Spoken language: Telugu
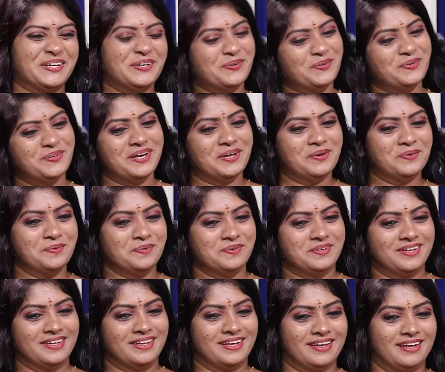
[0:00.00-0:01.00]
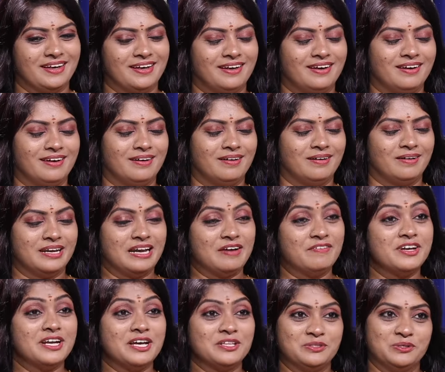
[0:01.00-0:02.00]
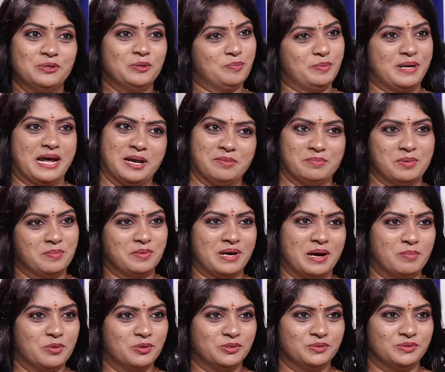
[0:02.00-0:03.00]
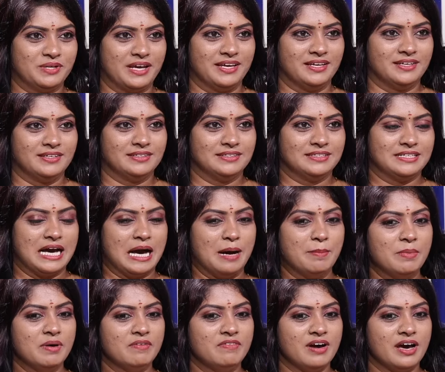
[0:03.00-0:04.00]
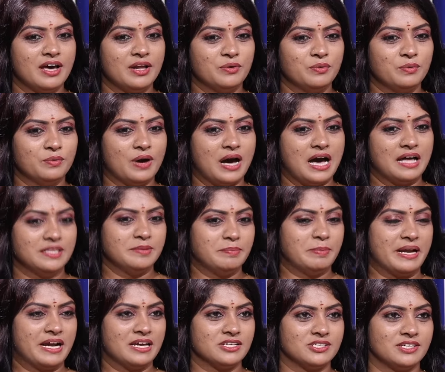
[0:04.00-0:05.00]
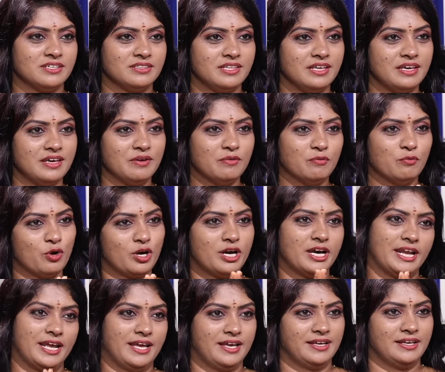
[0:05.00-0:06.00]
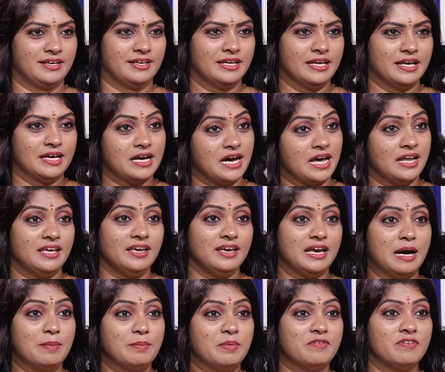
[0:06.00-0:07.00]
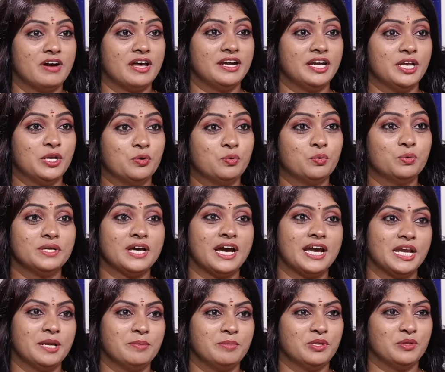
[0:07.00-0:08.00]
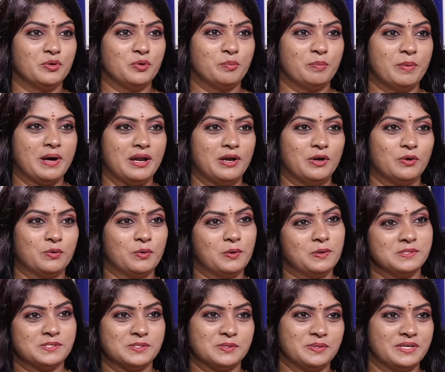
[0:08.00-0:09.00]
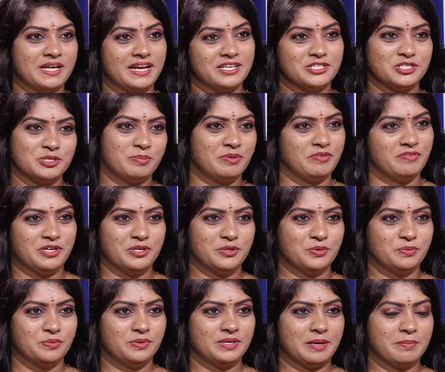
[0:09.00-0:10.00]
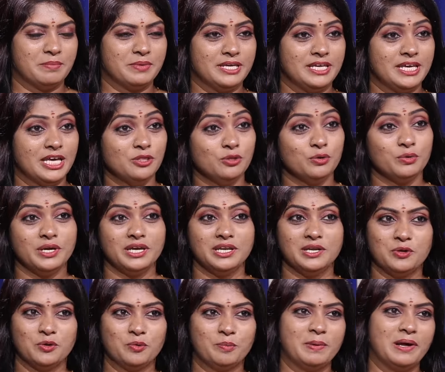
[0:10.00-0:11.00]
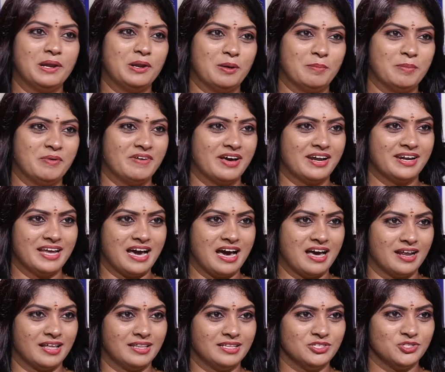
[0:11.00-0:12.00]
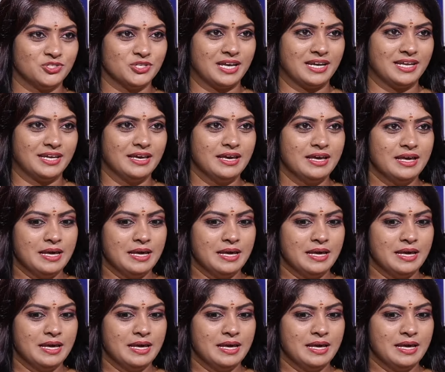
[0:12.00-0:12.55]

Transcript: గురుగారు నవరాత్రులు ప్రారంభం కాబోతున్నాయి అమ్మవారు ఆది పరాశక్తి ఒక్కరే కానీ అమ్మవారిని నూట ఎనిమిది రూపాలలో కొలుస్తుంటారని చెప్పి వింటూ ఉంటాం ఎందుకు ఇన్ని రూపాల్లో అమ్మవారిని ఆరాధించాలి